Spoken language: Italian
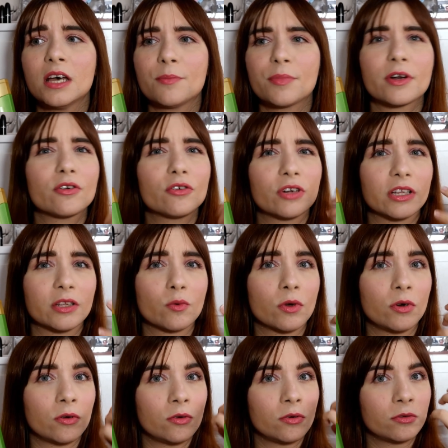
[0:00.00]
però non è di
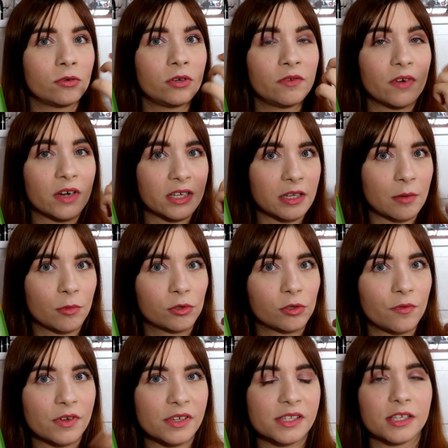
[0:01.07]
quell'olio d'oliva che dà molto
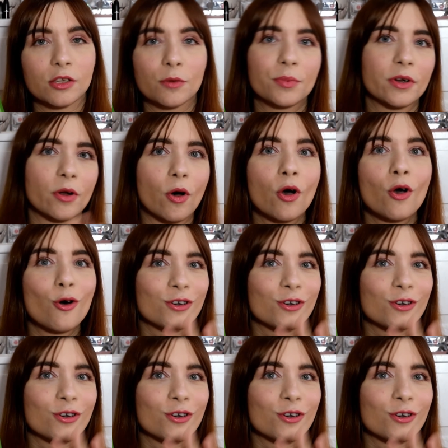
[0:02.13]
fastidio però